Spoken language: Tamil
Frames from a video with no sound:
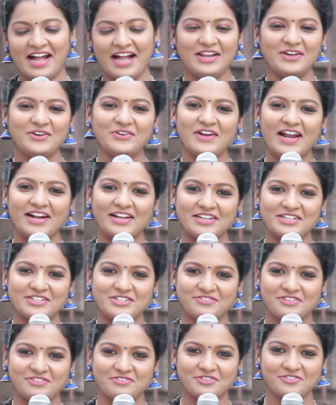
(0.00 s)
ஹலோ ரடான்
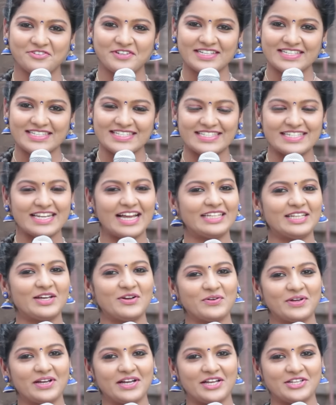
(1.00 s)
டிவி வியூவர்ஸ் நான்
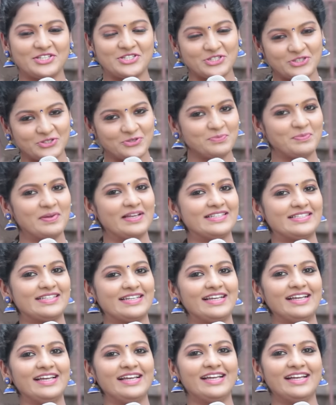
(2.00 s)
தான் உங்கள் சித்து
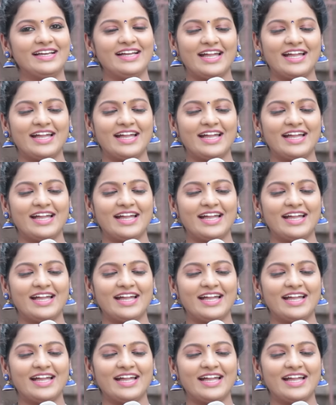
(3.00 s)
பேசுகிறேன்